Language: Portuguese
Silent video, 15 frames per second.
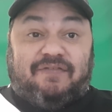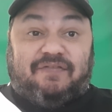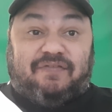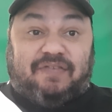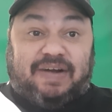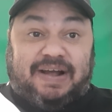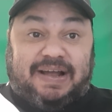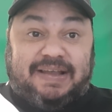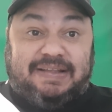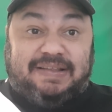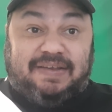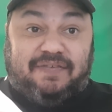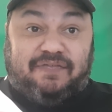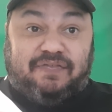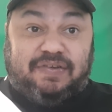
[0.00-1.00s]
vai
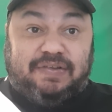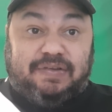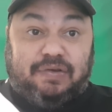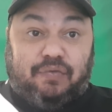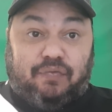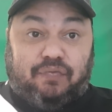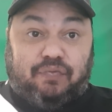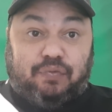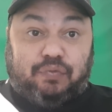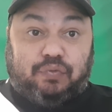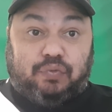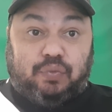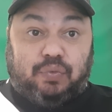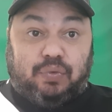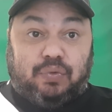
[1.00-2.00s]
definir o
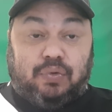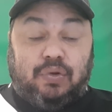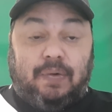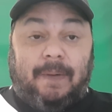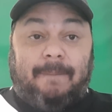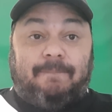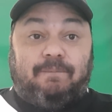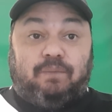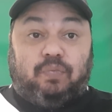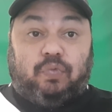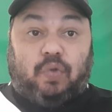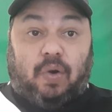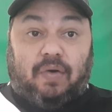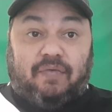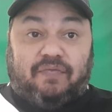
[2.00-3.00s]
futuro
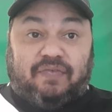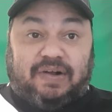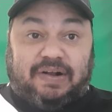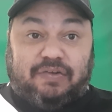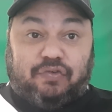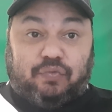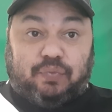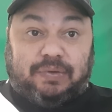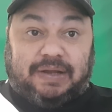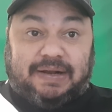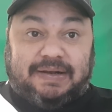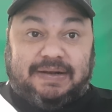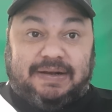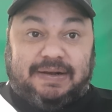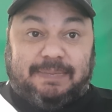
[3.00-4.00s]
do Vasco da
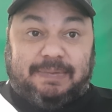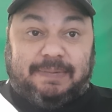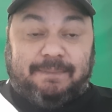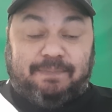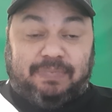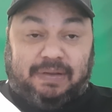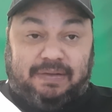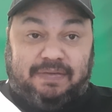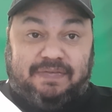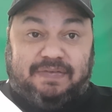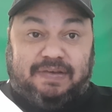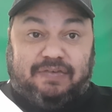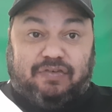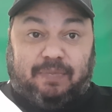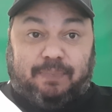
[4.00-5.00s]
Gama,
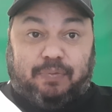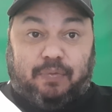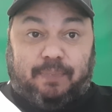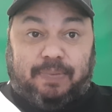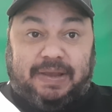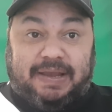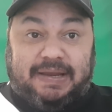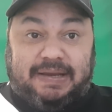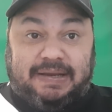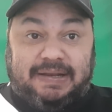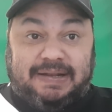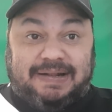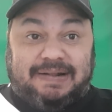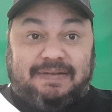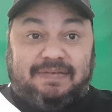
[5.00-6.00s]
seja para o bem,
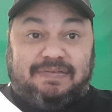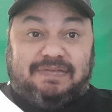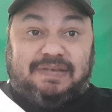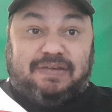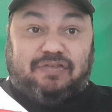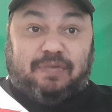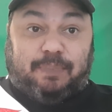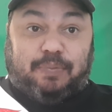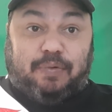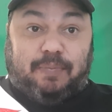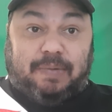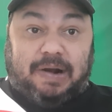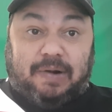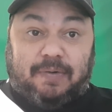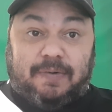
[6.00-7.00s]
seja para o
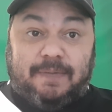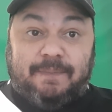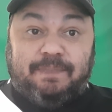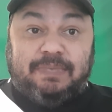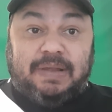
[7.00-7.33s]
mal.